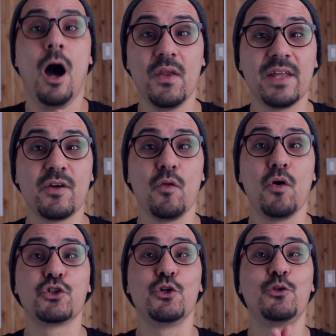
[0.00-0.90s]
En
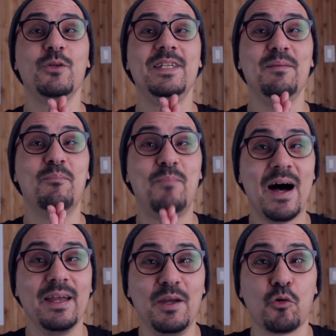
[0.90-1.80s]
attendant, je te dis
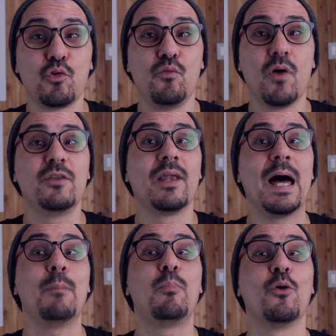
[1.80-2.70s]
bye et on se voit dans
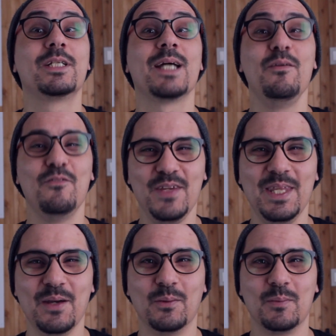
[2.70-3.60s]
la prochaine
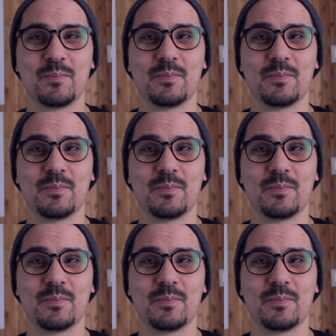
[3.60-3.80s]
vidéo.